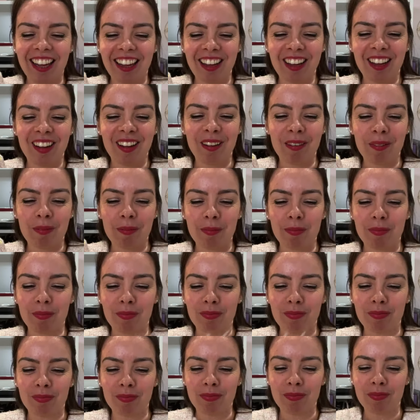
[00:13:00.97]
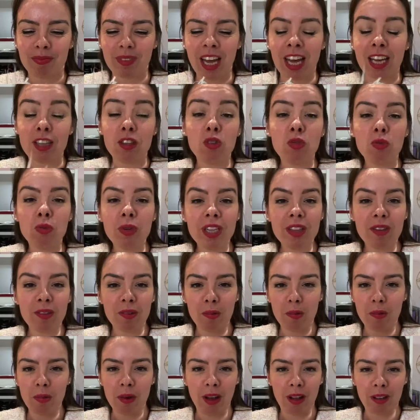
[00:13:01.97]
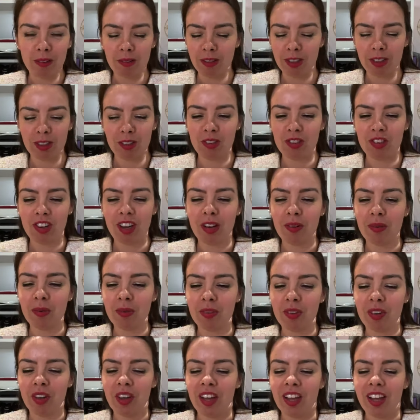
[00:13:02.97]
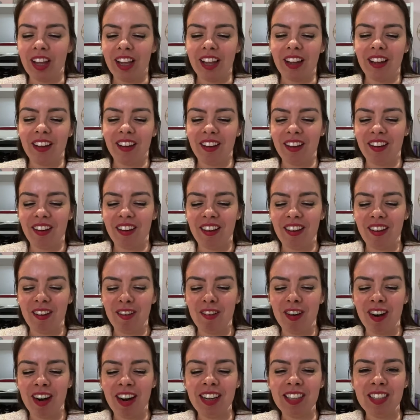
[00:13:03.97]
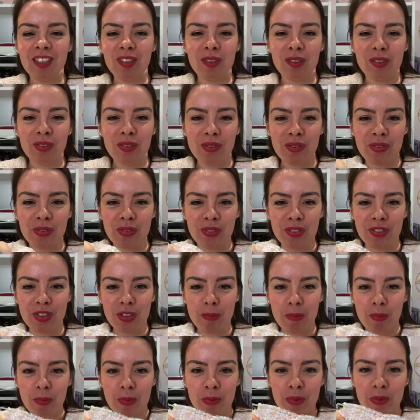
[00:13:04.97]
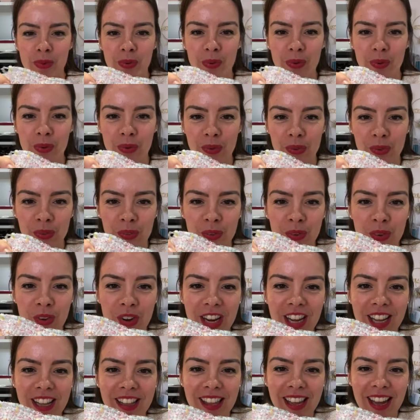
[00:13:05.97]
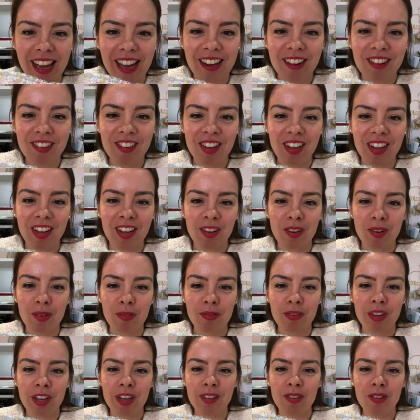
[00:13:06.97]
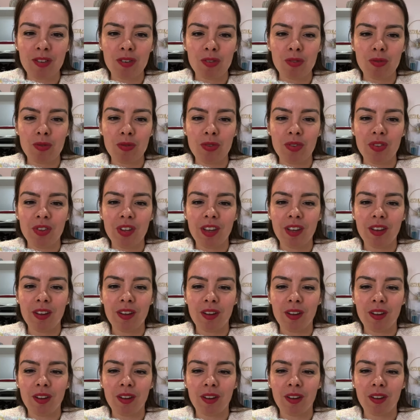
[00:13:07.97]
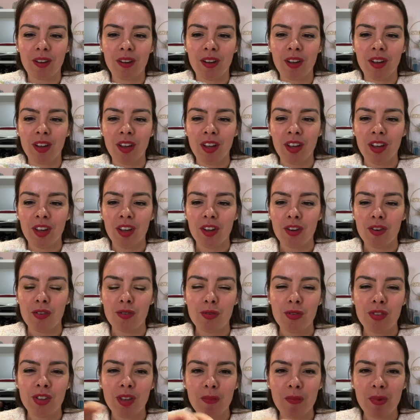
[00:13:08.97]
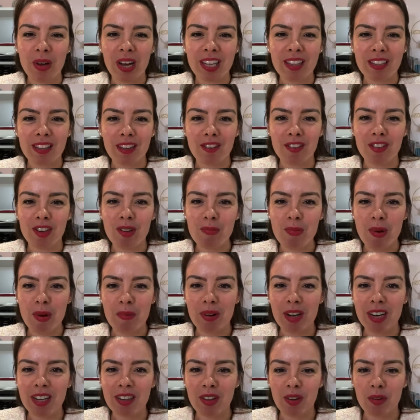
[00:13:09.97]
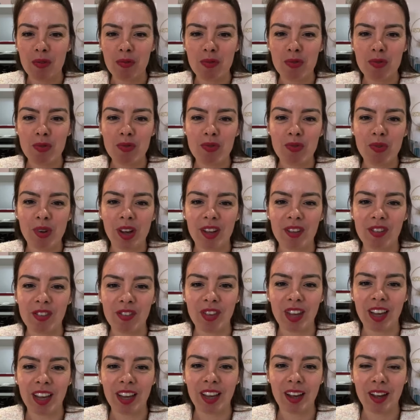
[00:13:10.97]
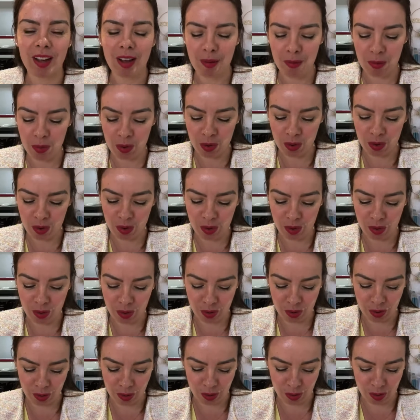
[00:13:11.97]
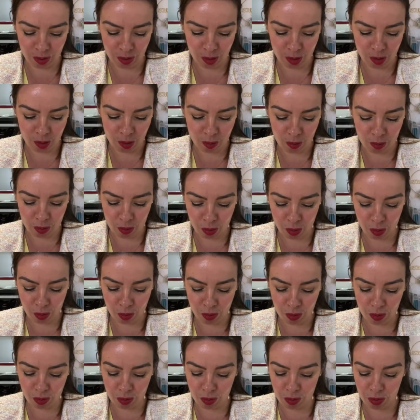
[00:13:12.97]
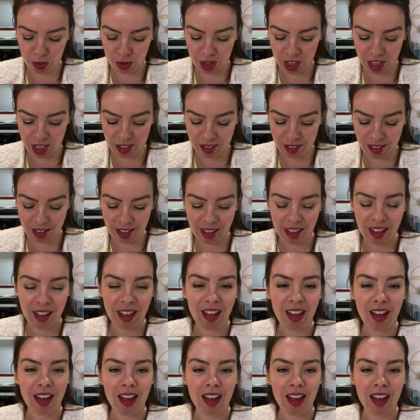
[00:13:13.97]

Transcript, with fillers: un, un, tweed, pardon, qu'est-ce que je raconte Voilà, ce, type de, de lainage. Et en fait, je vous ai je vous ai partagé pas mal d'infos sur Instagram euh, pour vous aider